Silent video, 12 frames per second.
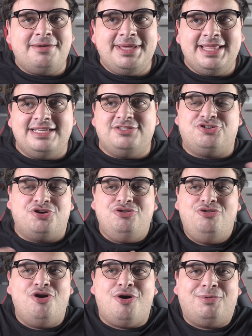la vida y soy
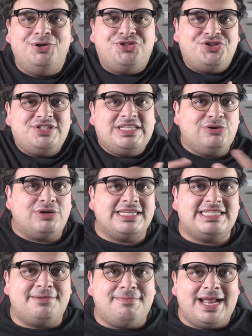un lobo, entonces tengo que
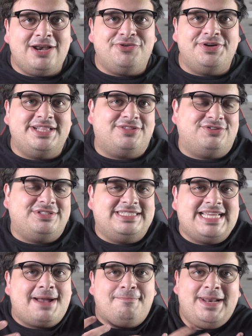ser malo y entonces
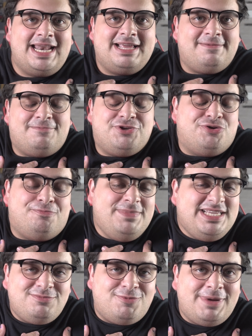ya me la yo
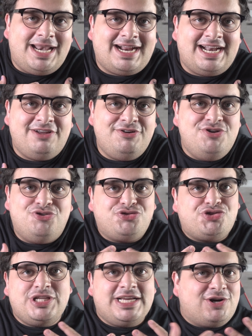mismo me la creo y no
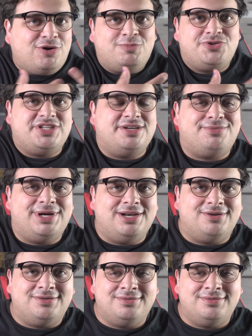sé cómo ser bueno.